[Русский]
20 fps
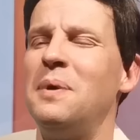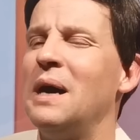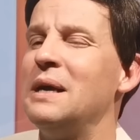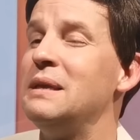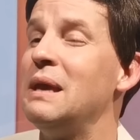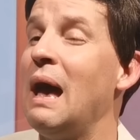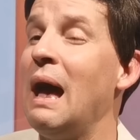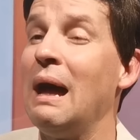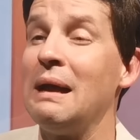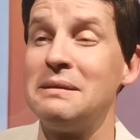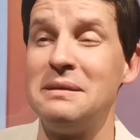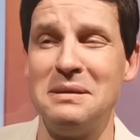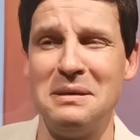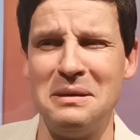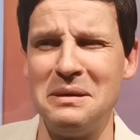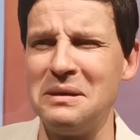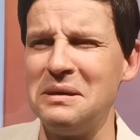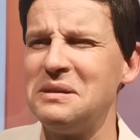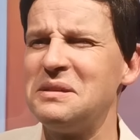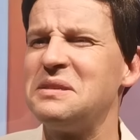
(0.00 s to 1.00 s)

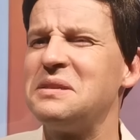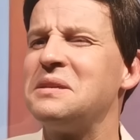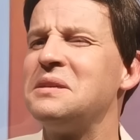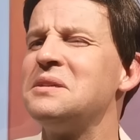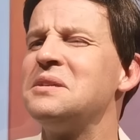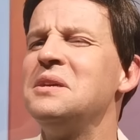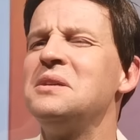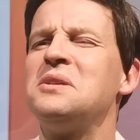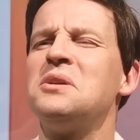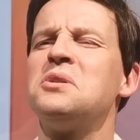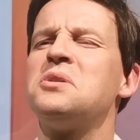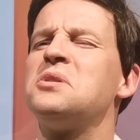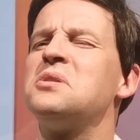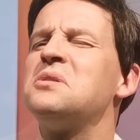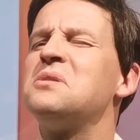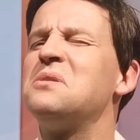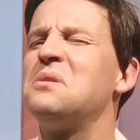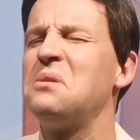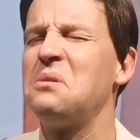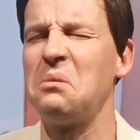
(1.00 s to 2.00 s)
Понятно. Расскажите,
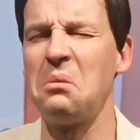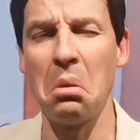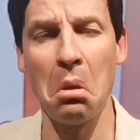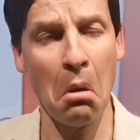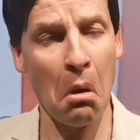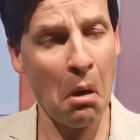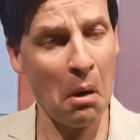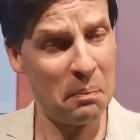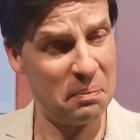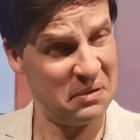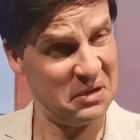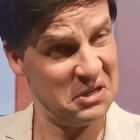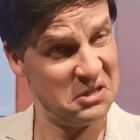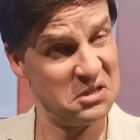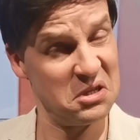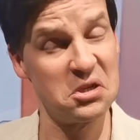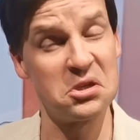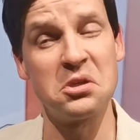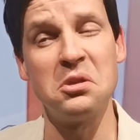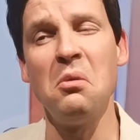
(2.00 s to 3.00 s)
что что
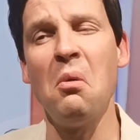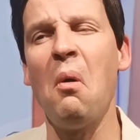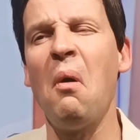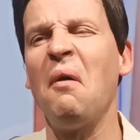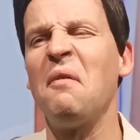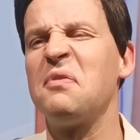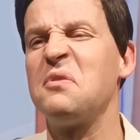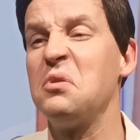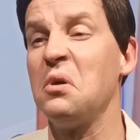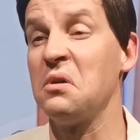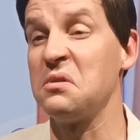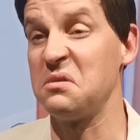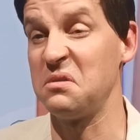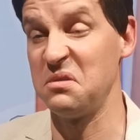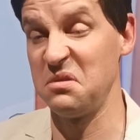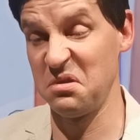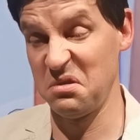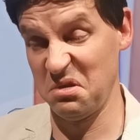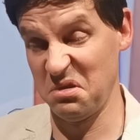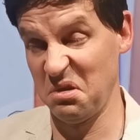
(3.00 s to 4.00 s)
произошло в
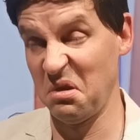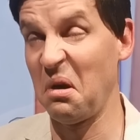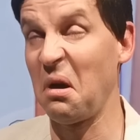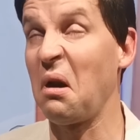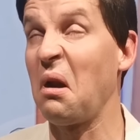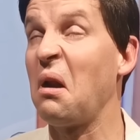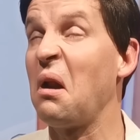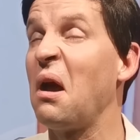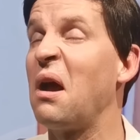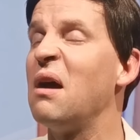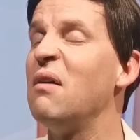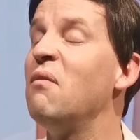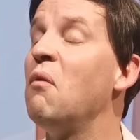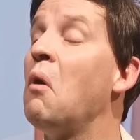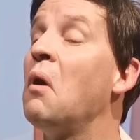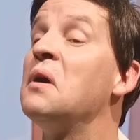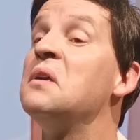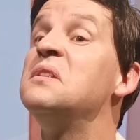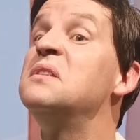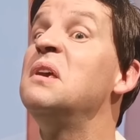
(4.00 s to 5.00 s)
тот
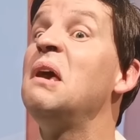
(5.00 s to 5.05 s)
роковой